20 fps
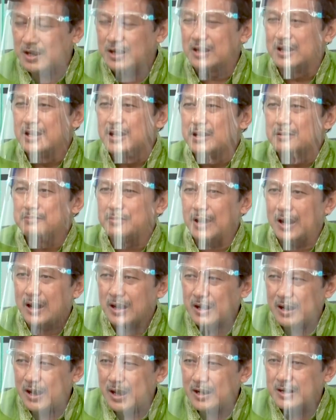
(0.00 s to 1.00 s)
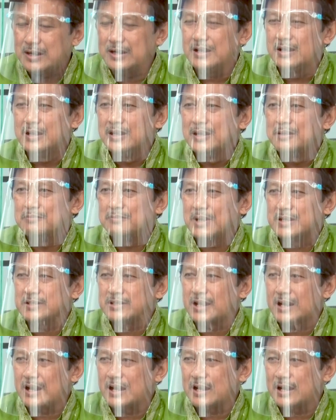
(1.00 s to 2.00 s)
hmm. bahkan
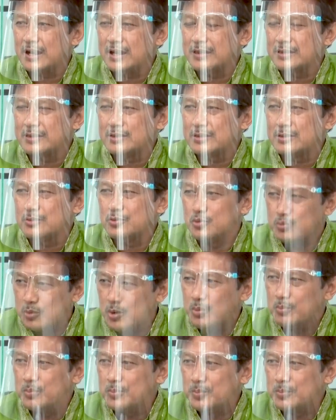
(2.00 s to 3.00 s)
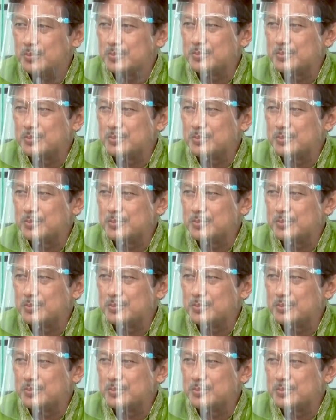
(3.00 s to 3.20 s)
masyarakat umum.